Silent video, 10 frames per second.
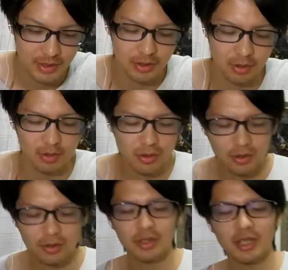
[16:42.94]
ちょっと本
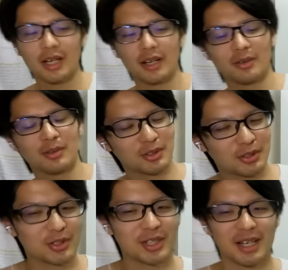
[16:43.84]
当のお願い。本
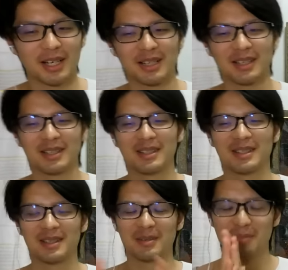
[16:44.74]
当のお願
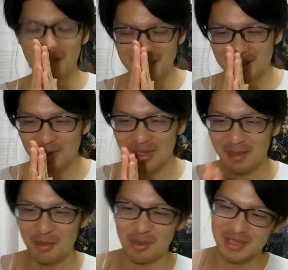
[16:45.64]
い。マジでお願
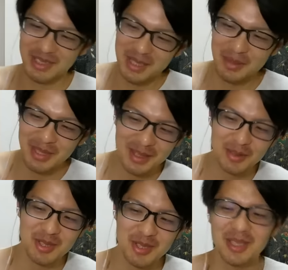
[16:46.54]
い。もうこれスケルマになっ
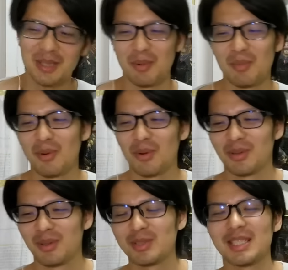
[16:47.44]
てほしいぐらいだもん、も
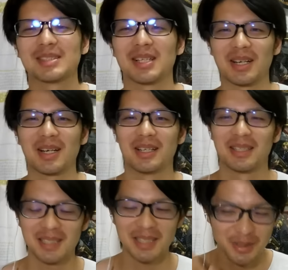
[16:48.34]
う。5冊だか
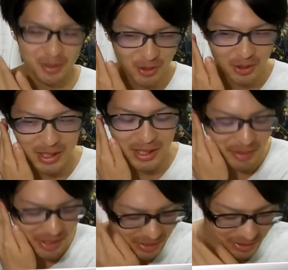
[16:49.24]
ら。さっきのクロコダイル
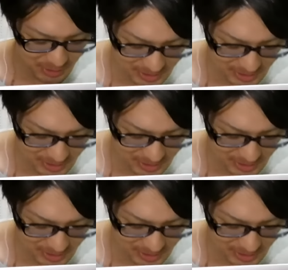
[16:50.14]
見習って